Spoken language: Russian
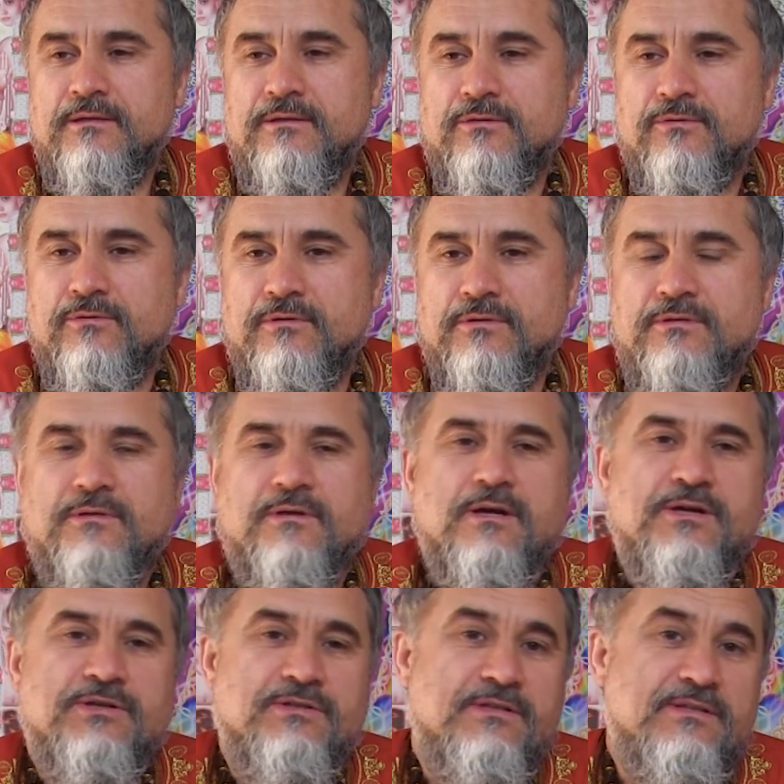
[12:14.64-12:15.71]
То есть
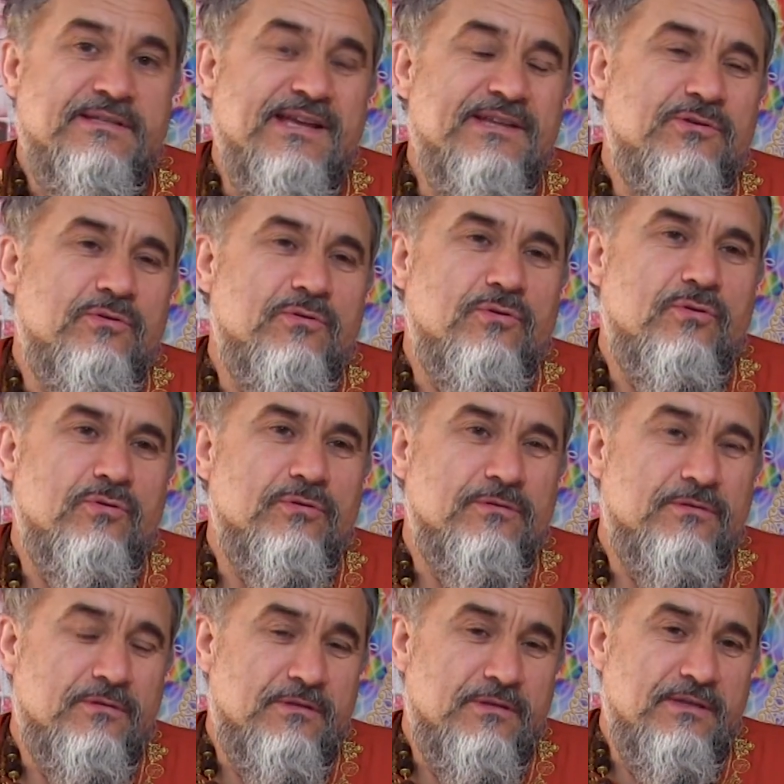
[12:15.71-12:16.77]
каждый садху,
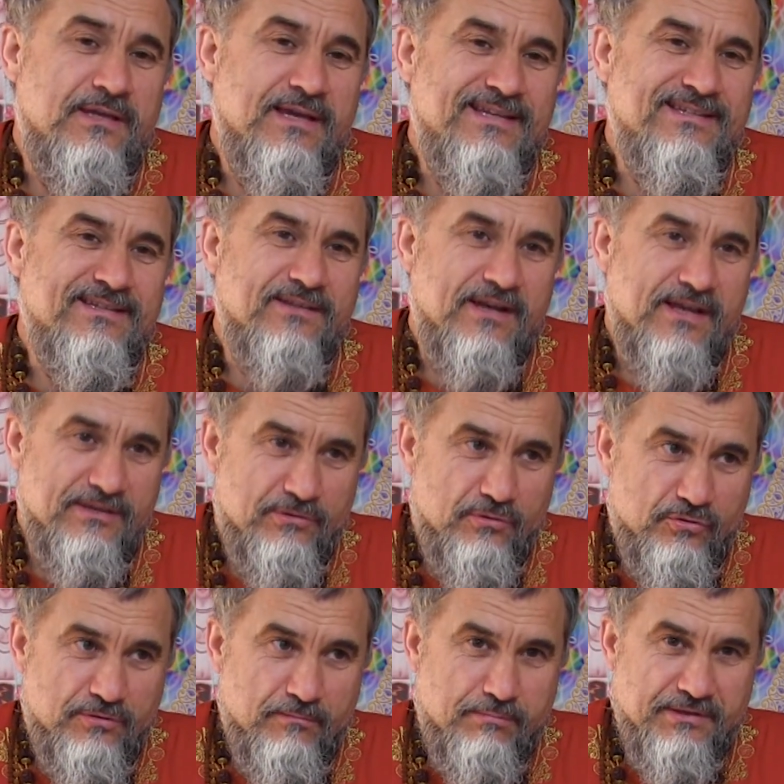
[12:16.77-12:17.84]
он не один раз
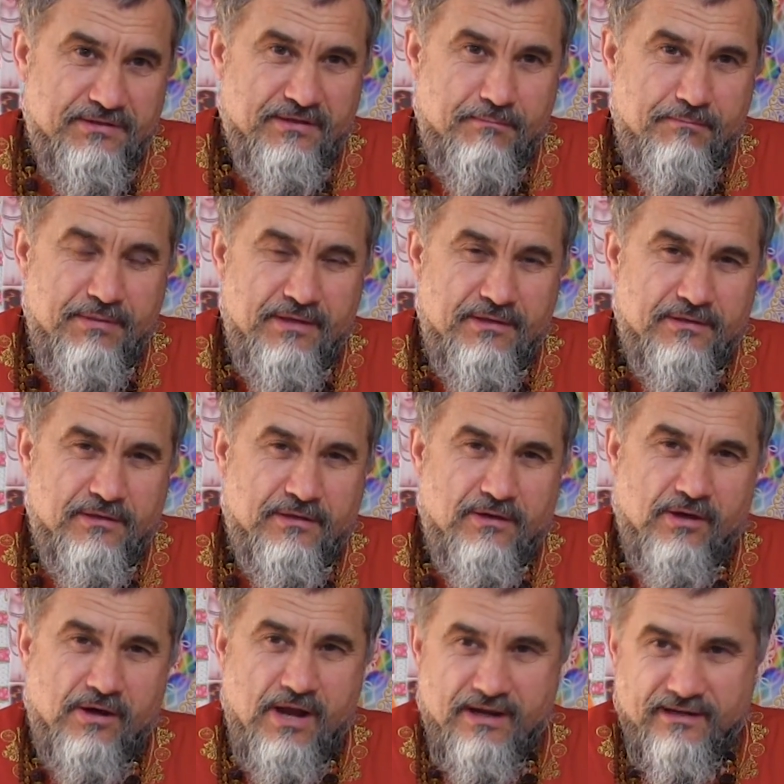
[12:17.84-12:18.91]
должен потерпеть
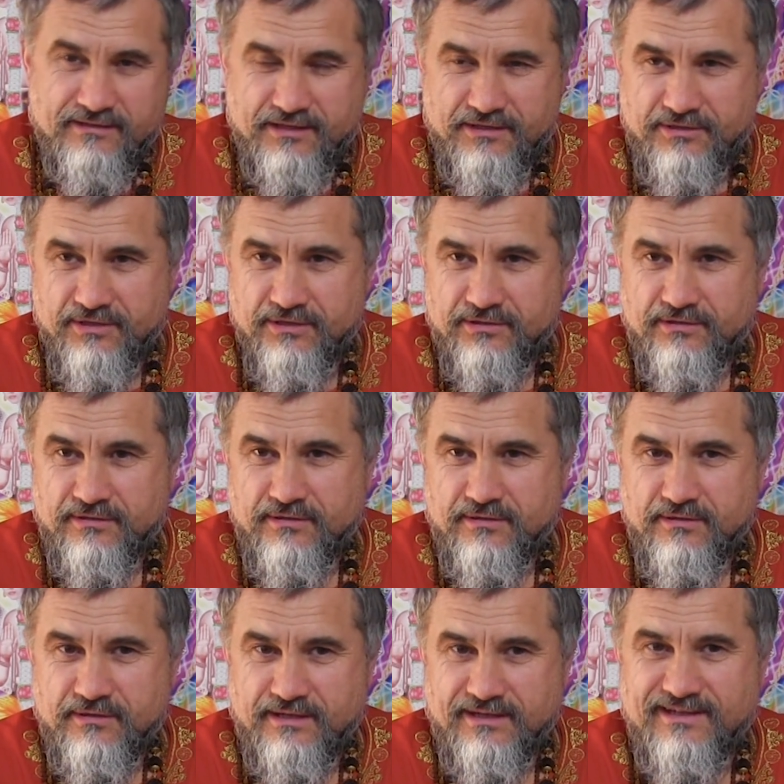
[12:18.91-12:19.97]
крах надежд,
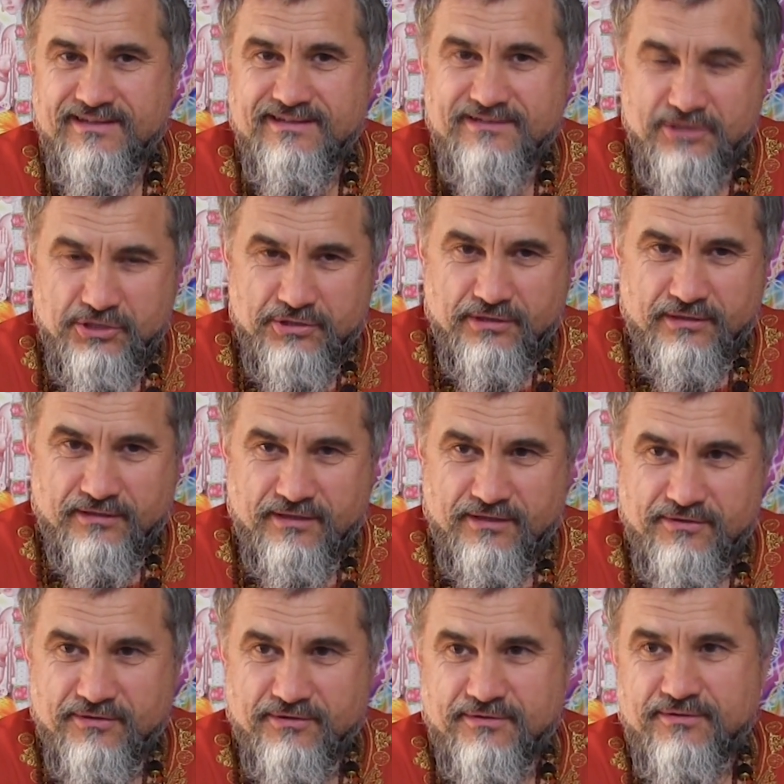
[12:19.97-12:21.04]
эгоистичных
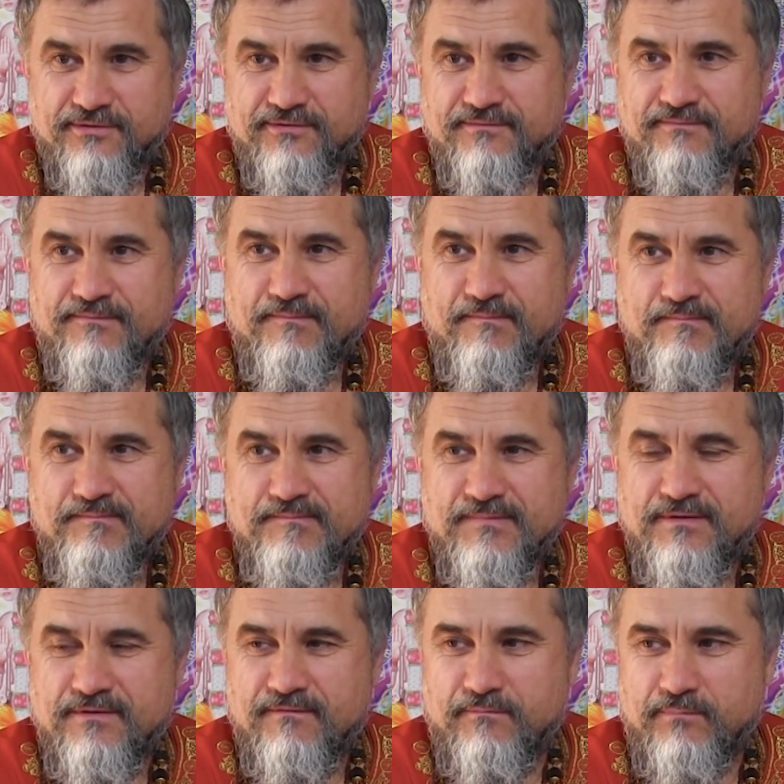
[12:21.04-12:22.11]
надежд
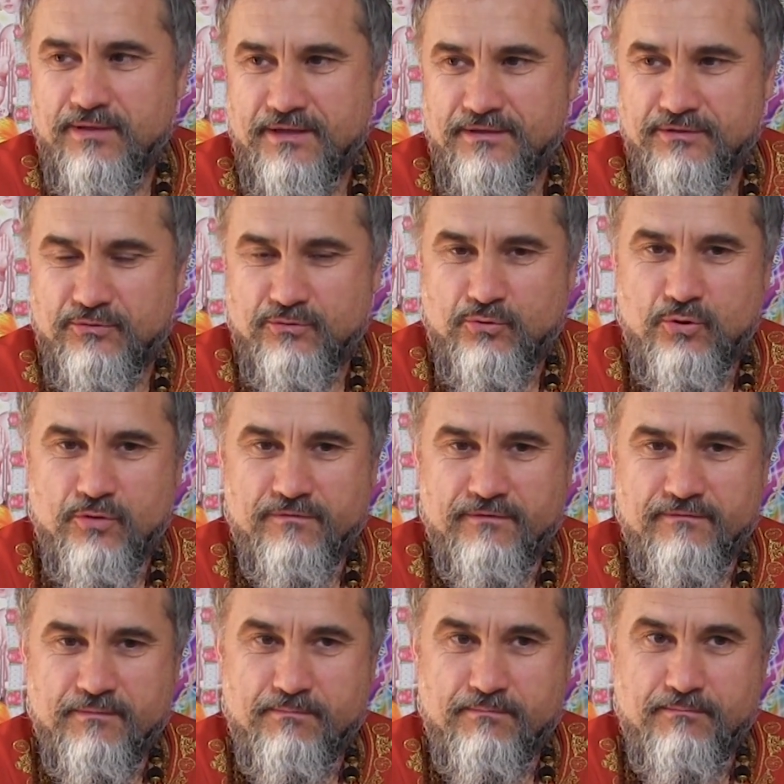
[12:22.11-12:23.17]
в плане
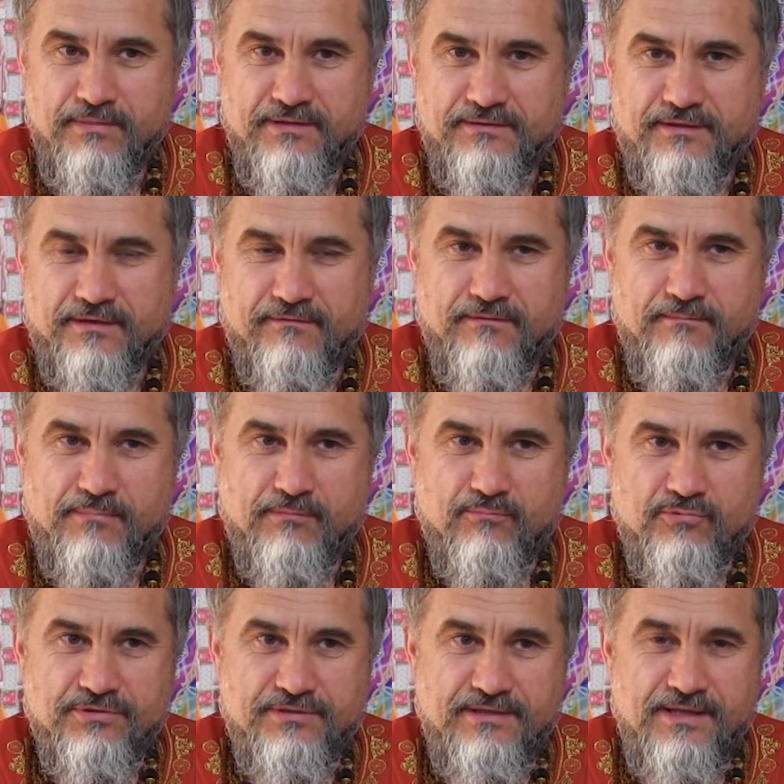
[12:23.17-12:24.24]
духовного быстрого
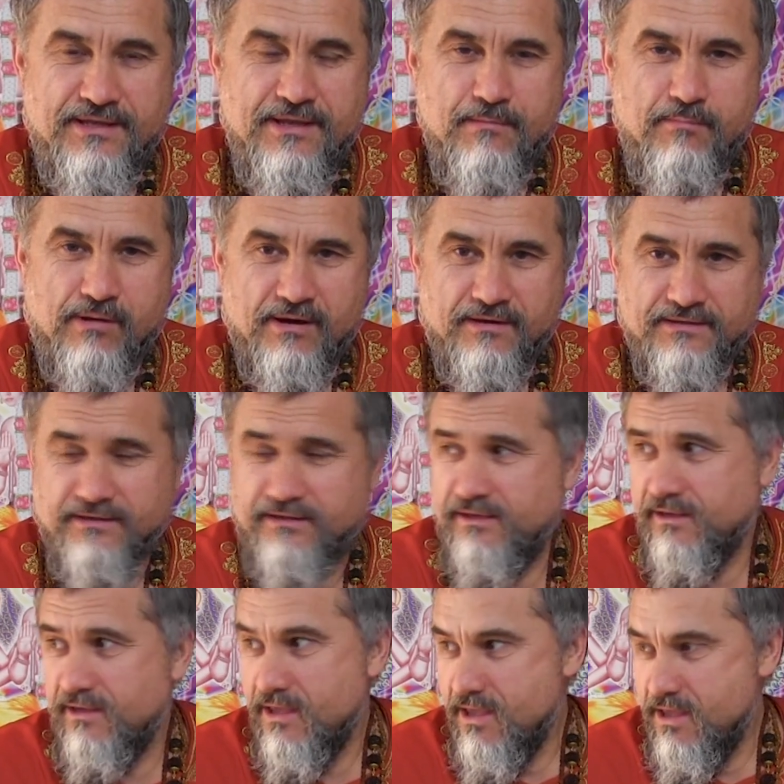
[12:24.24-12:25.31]
пробуждения,
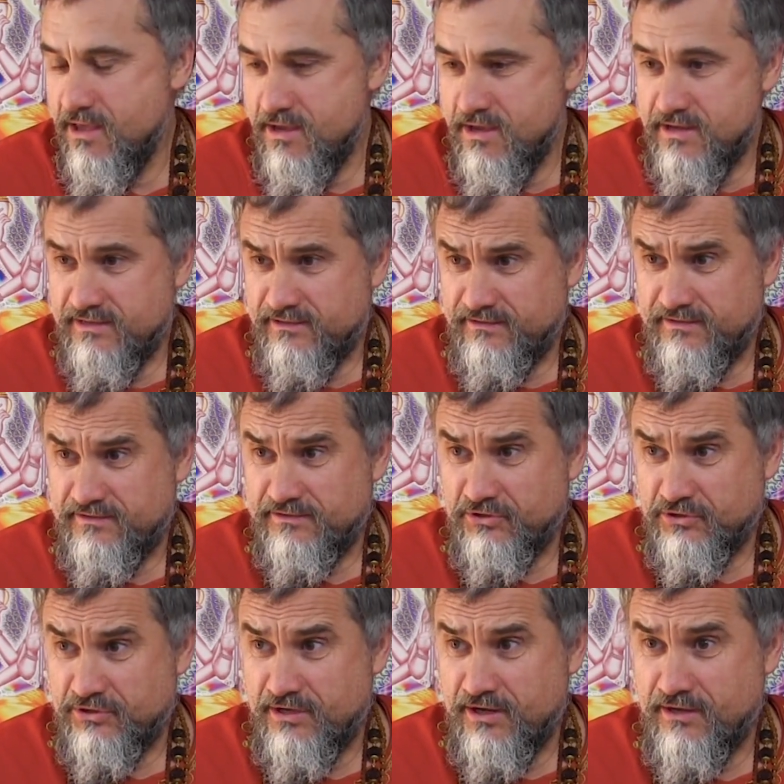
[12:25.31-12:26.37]
практики,
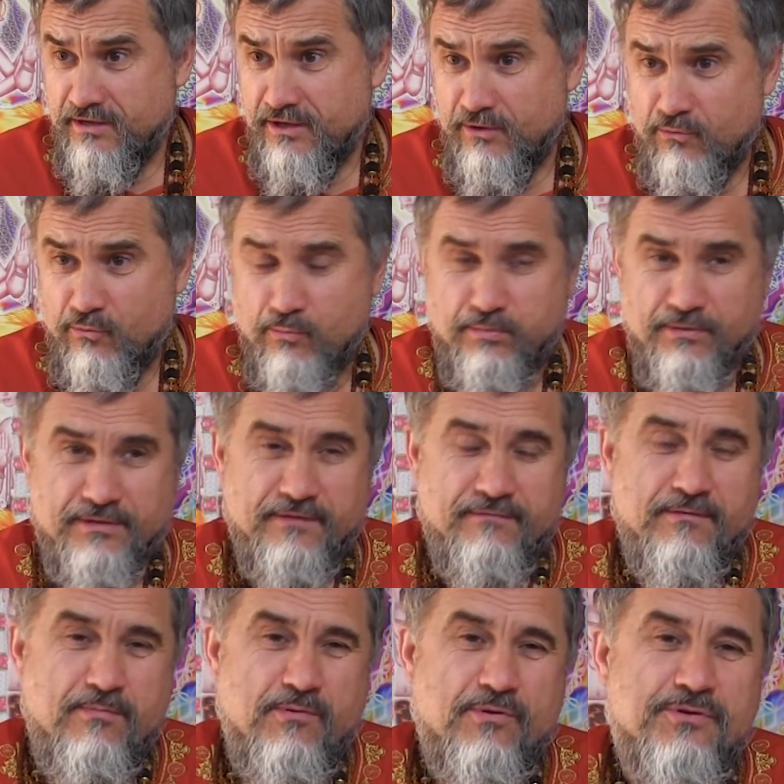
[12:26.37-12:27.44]
достижений, опыта
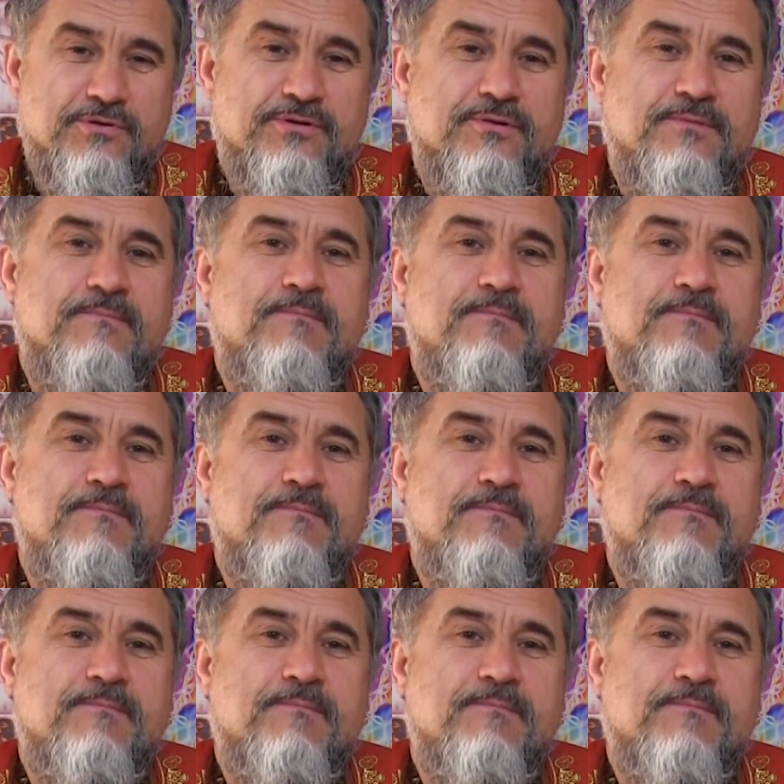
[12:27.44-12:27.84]
и прочих.